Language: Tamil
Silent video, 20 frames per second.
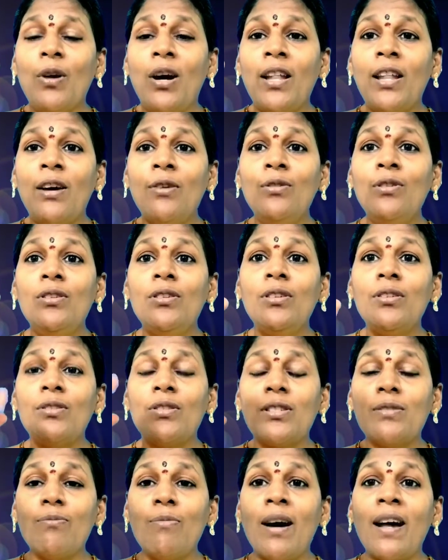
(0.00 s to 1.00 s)
அதாவது
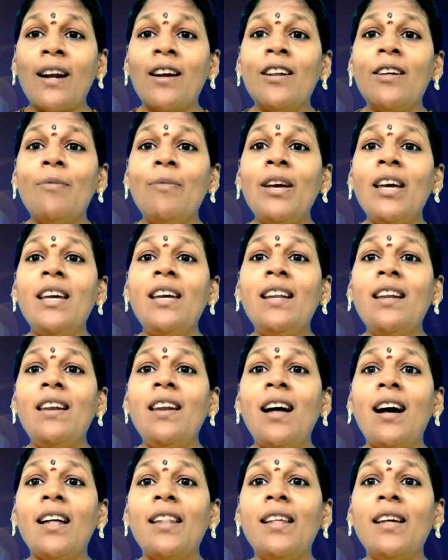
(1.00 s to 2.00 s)
மரணமே
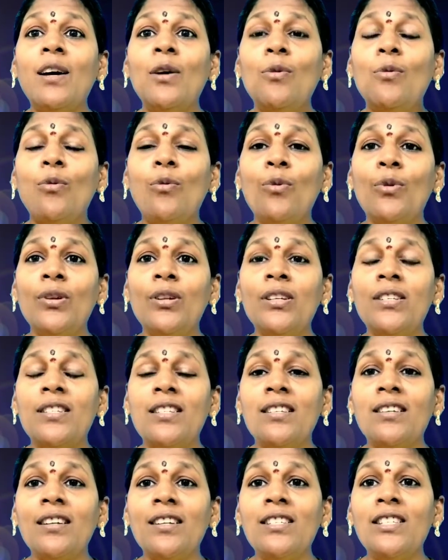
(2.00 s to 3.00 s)
இல்லாத ஒரு
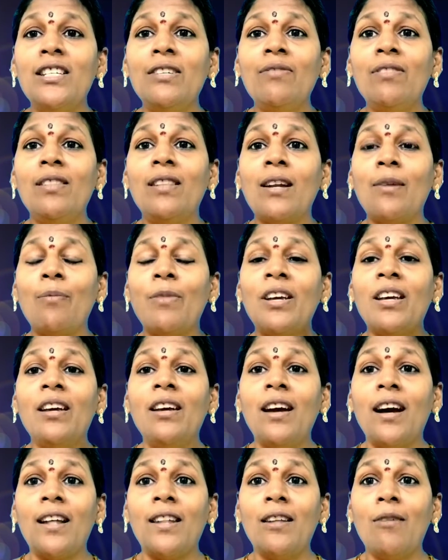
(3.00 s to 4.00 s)
சிரஞ்சீவி
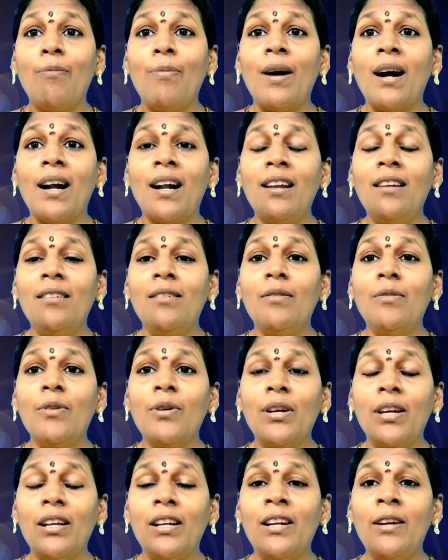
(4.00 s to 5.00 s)
தன்மையை அந்த பாடல்
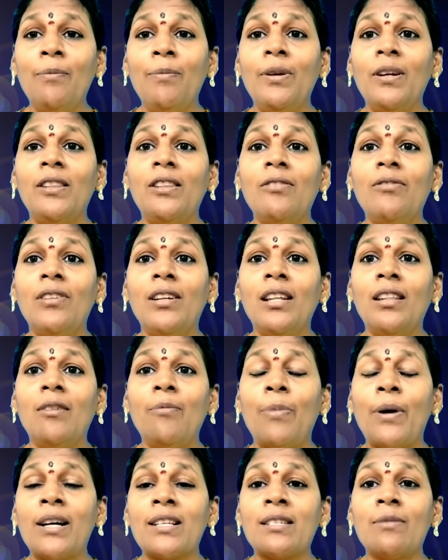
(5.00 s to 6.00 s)
இடம் பிடித்து விட்டது
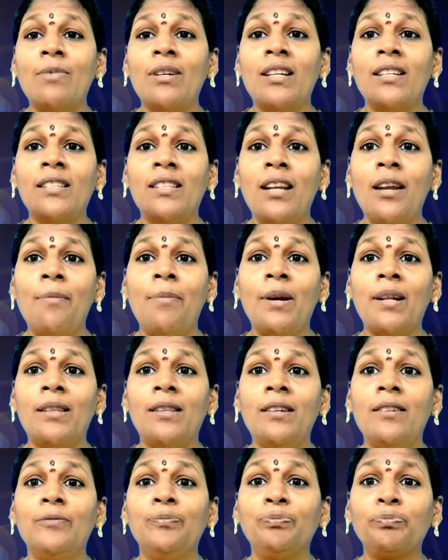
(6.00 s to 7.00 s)
பாசமலர்
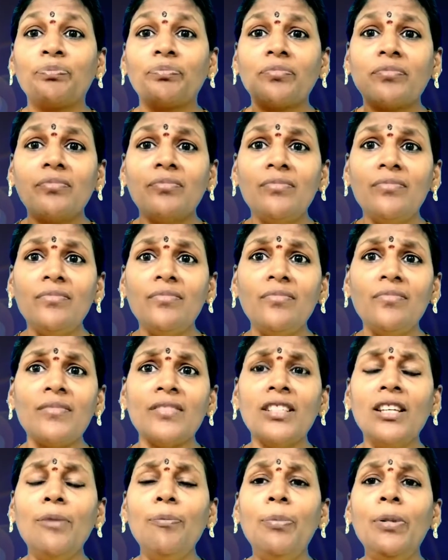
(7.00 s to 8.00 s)
திரைப்படத்தில்
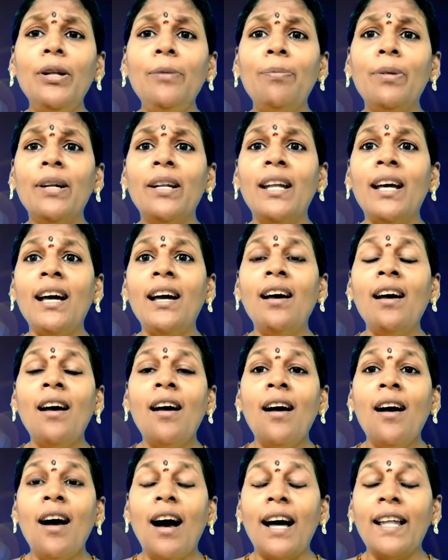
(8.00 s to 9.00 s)
இப்படிப்பட்ட
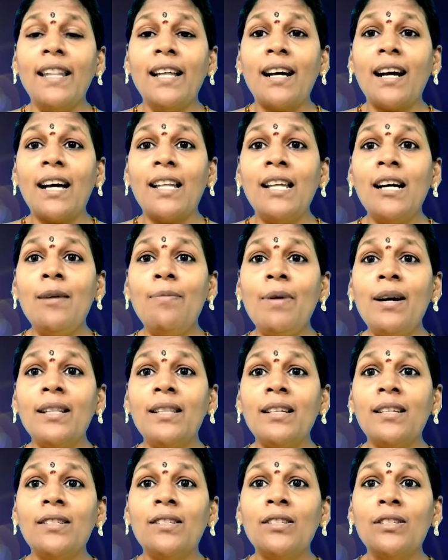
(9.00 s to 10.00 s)
அந்த
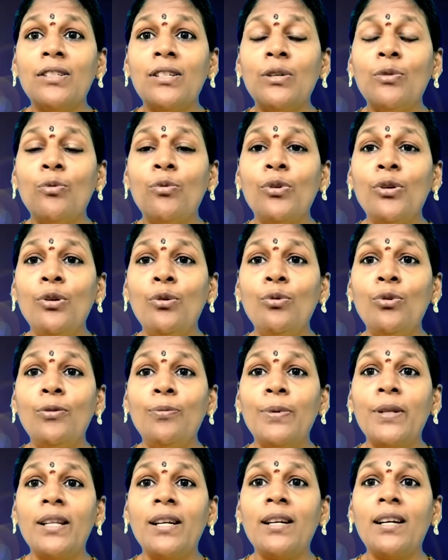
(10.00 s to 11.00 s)
கதாபாத்திரத்திற்கு உயிர்
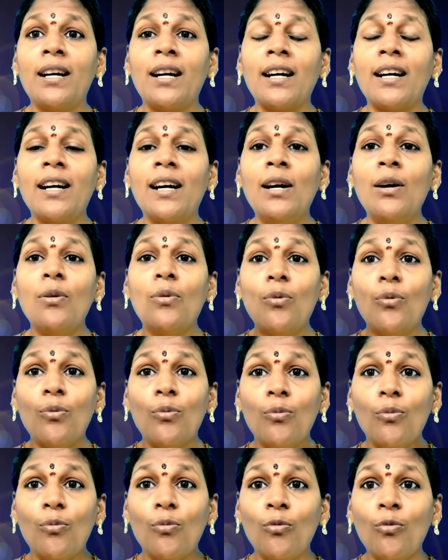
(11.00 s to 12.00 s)
கொடுப்பதற்காக
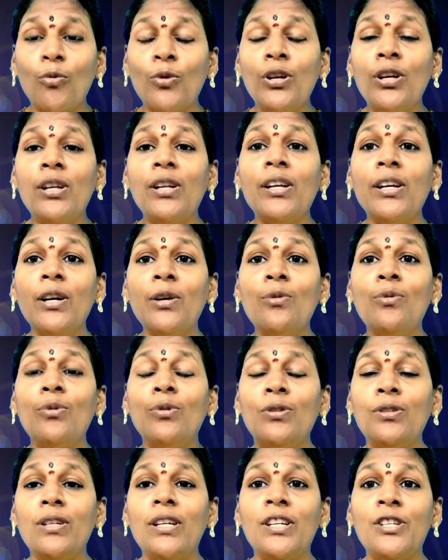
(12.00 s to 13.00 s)
உயிரியே
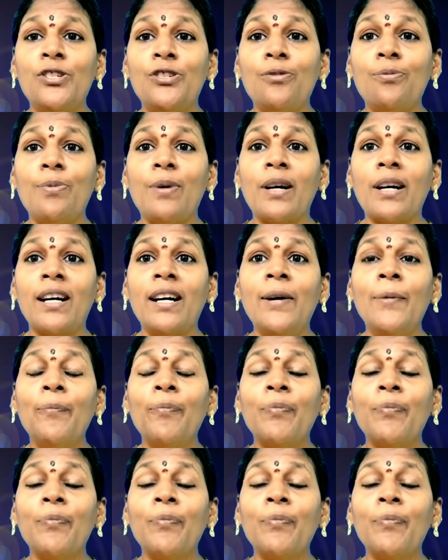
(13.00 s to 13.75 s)
கொடுத்து நடிச்சிருப்பாங்க